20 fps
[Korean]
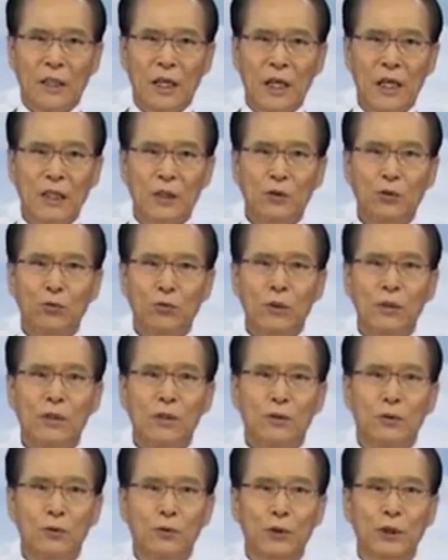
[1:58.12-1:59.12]

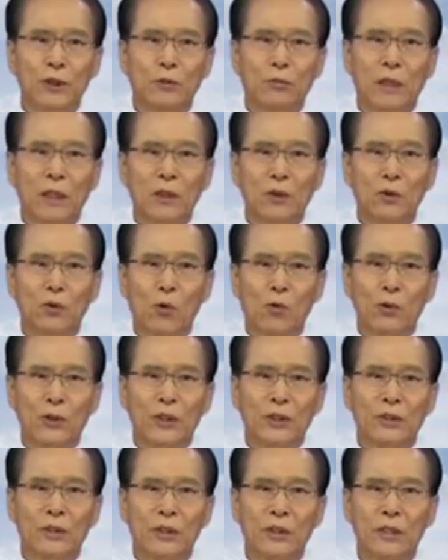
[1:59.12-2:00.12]
대수를 중심한
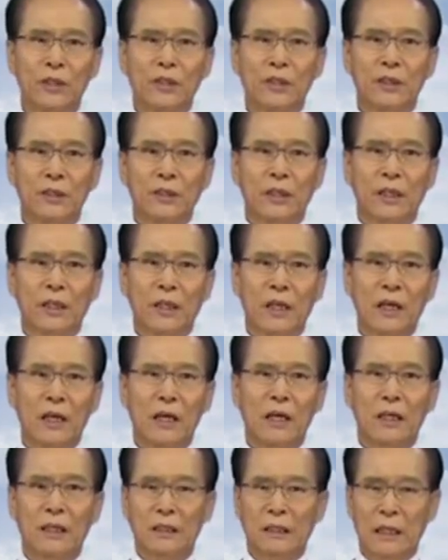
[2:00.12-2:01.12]
동시성의
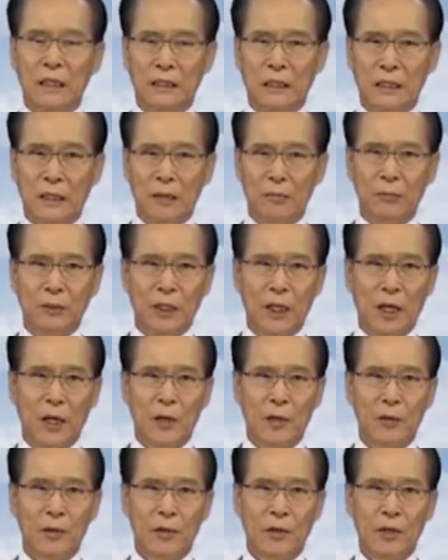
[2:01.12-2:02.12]
시대가
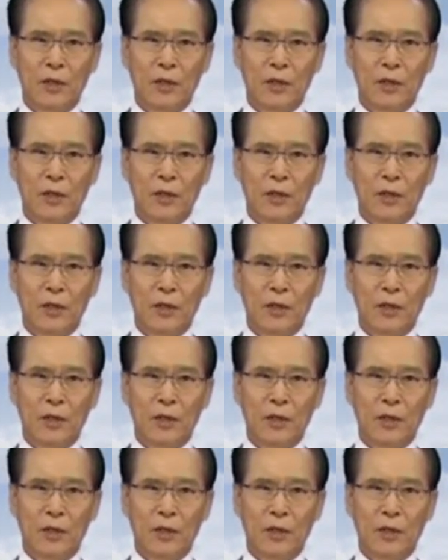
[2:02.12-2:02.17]
나타납니다.